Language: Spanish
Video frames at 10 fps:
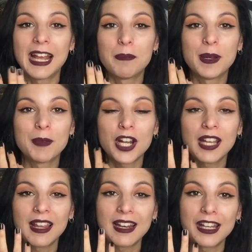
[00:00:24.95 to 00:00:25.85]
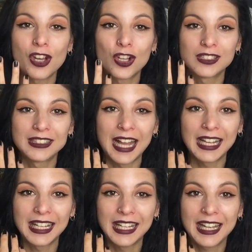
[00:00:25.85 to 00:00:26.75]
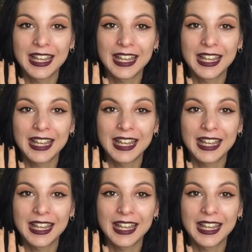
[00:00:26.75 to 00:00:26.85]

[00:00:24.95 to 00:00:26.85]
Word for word: El primero es este anillo de aquí,